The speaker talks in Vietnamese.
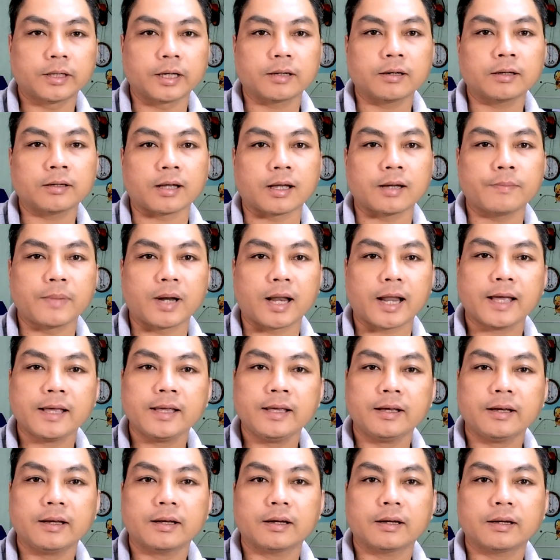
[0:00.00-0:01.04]
thì có thể mình
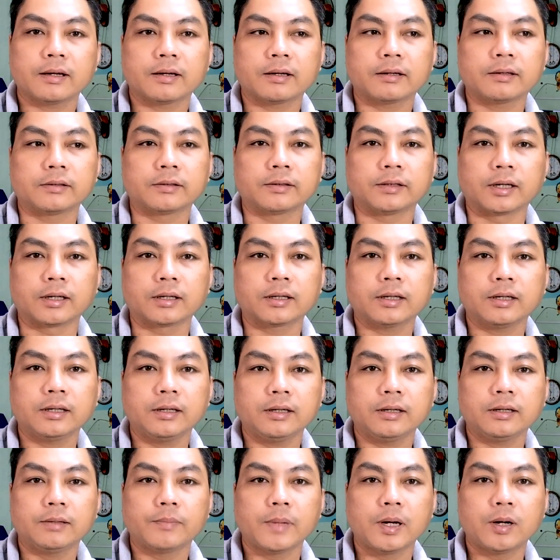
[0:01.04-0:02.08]
lấy ờ, những
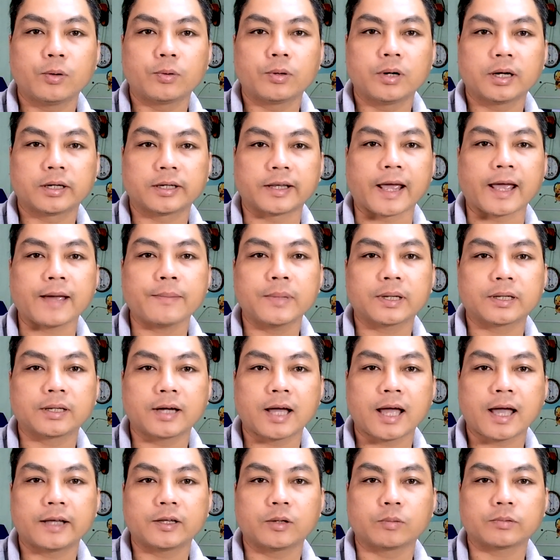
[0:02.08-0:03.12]
cái menu đơn giản mà
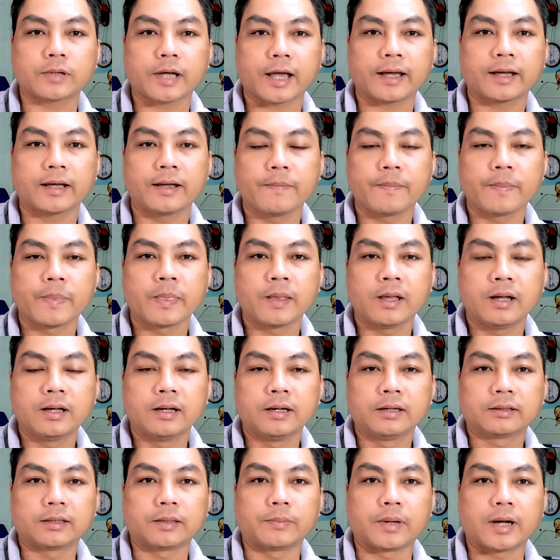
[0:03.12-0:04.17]
từ 20 trang
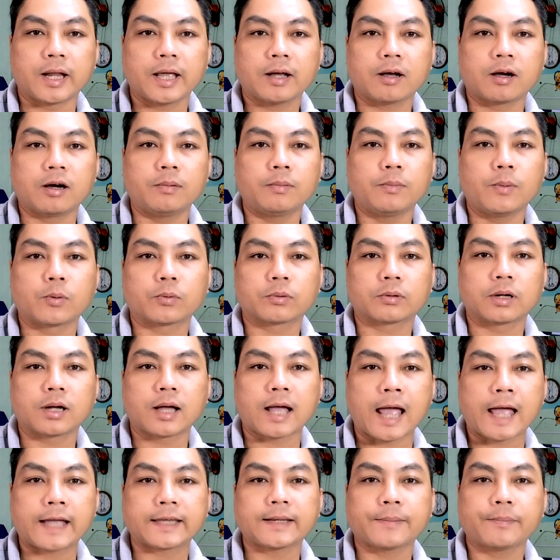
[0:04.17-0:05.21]
thì mình lấy khoảng một
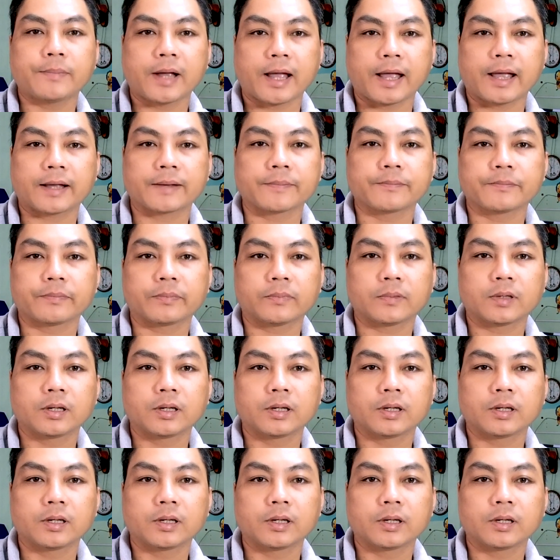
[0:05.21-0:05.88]
200 ờ, ngàn